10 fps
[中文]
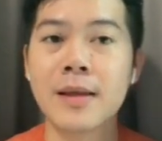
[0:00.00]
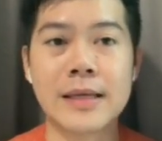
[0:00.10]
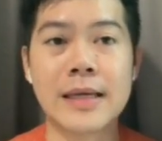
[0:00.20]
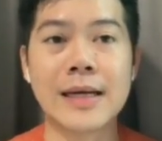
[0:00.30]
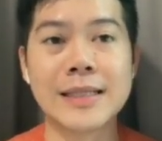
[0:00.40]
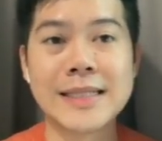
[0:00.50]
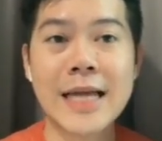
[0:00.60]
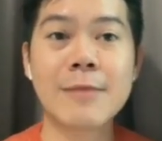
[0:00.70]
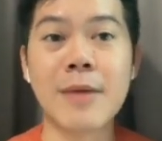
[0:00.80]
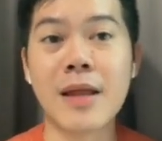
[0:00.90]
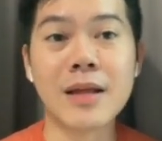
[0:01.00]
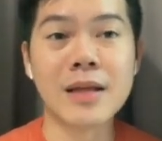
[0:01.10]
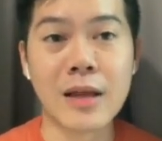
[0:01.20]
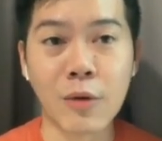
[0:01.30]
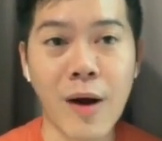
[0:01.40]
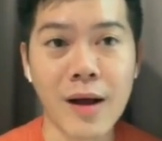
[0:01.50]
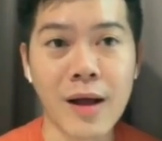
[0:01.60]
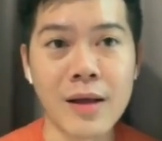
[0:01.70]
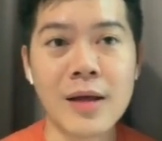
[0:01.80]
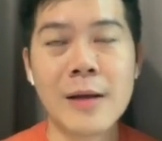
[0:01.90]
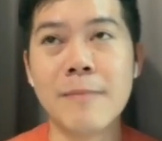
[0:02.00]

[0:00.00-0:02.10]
你可能在意别人的眼光啊，